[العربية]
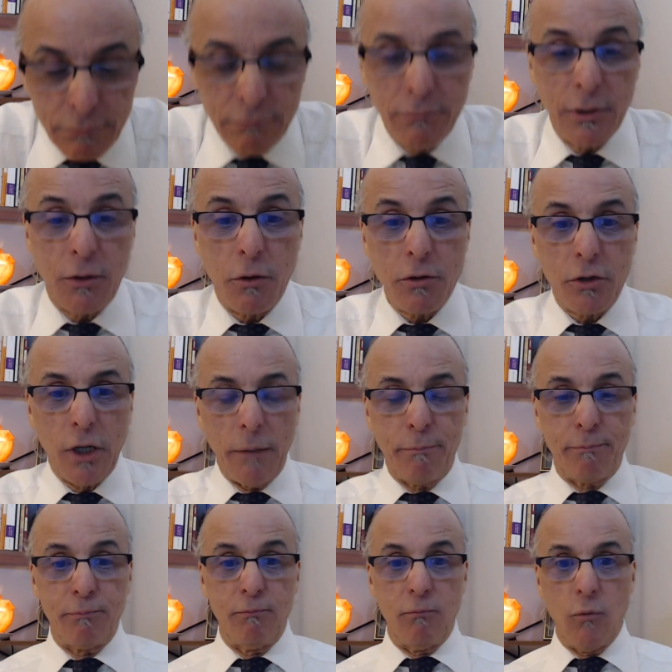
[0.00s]
الميكروسكوب
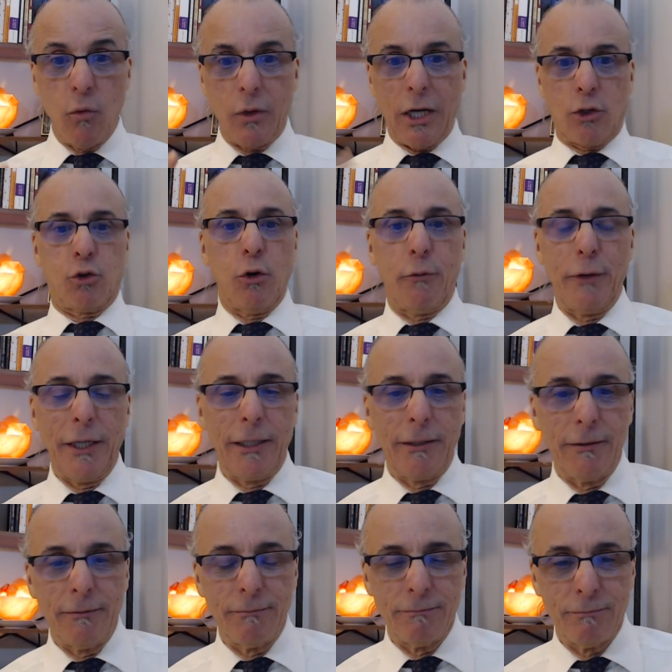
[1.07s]
وكتشوفي
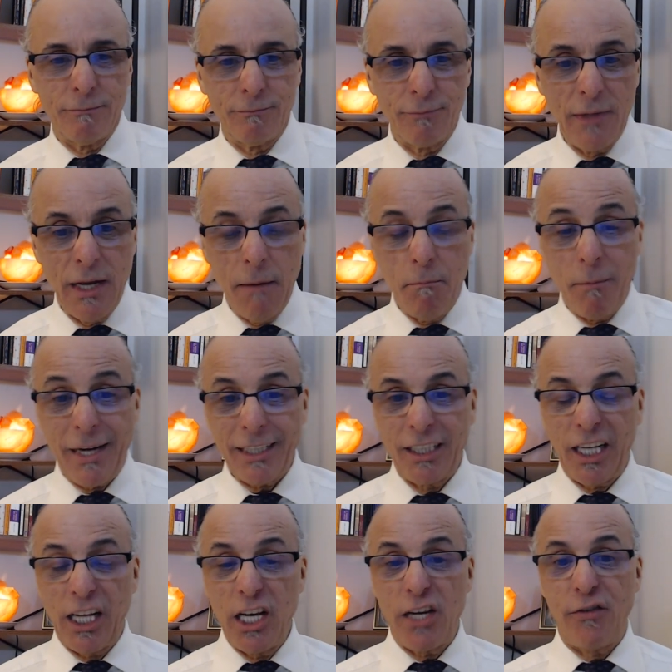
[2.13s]
ما
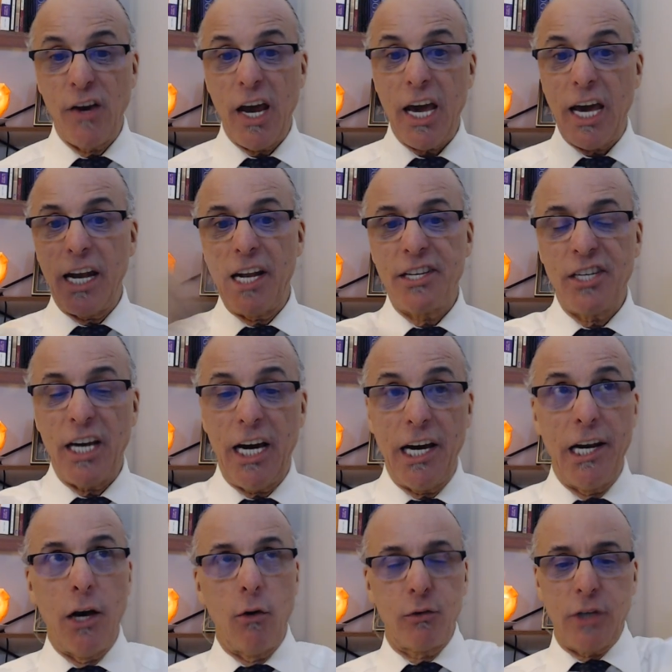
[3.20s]
كتدخليش فيها قناة
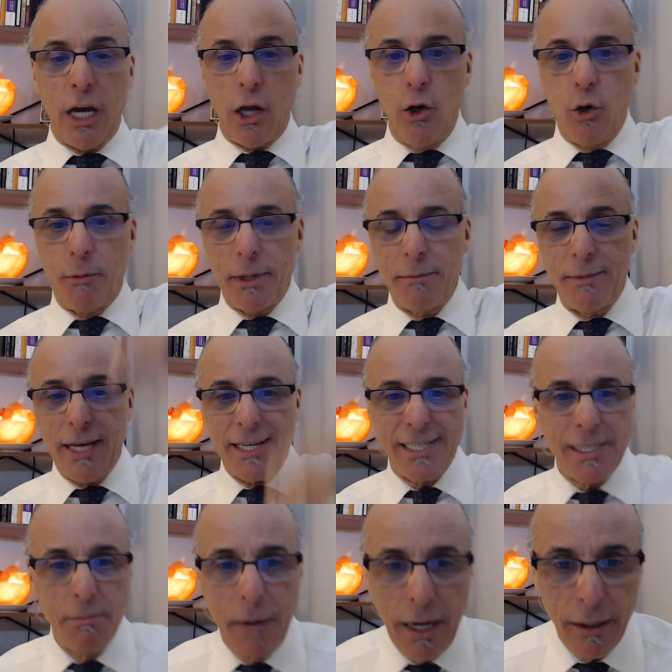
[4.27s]
تعالى وتقلبات نتاع
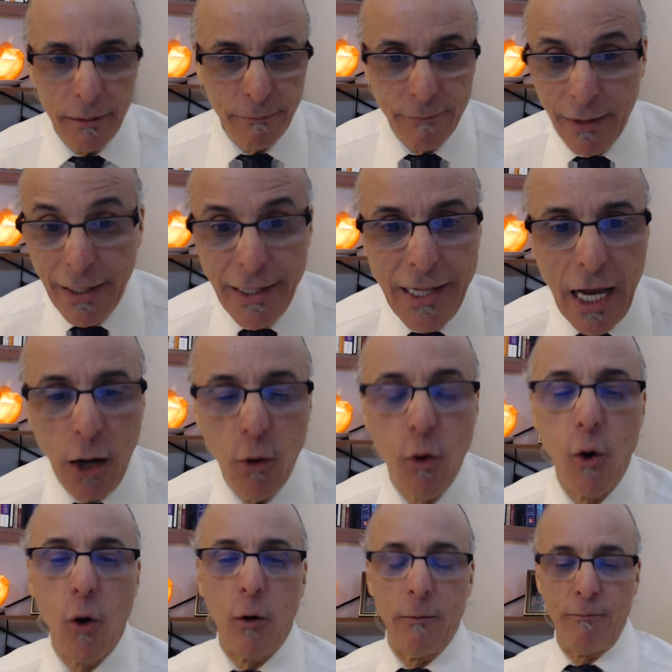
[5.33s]
السماء لا
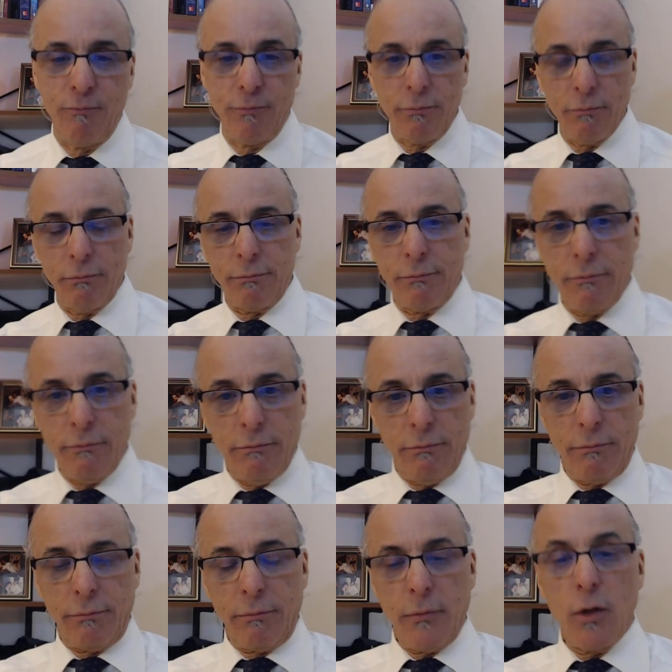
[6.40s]
هو
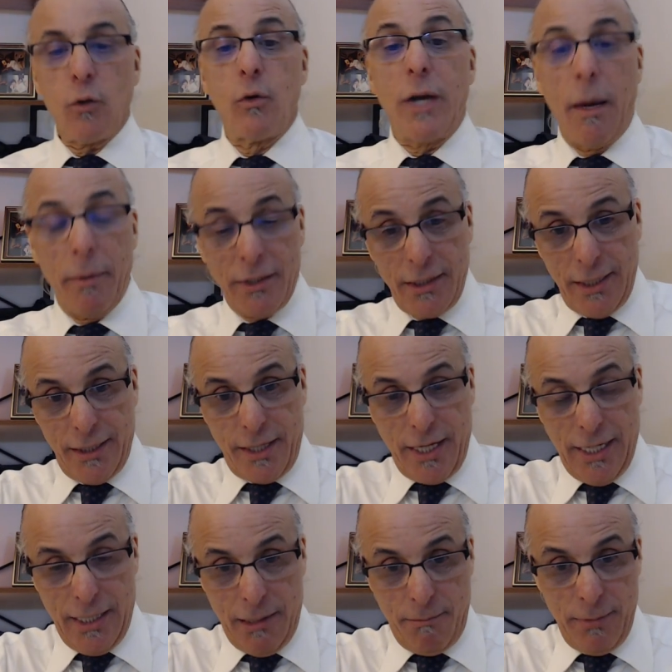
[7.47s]
وكاع بغيتي تهضري
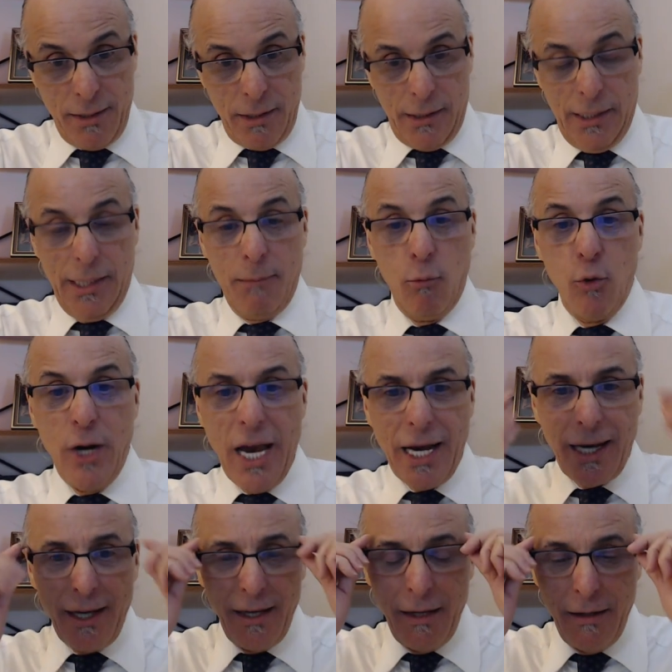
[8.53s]
على على
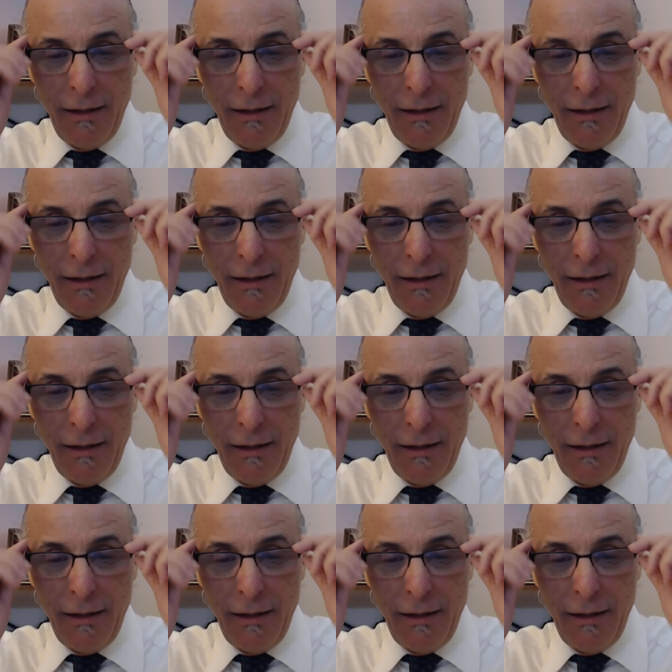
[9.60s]
المناخ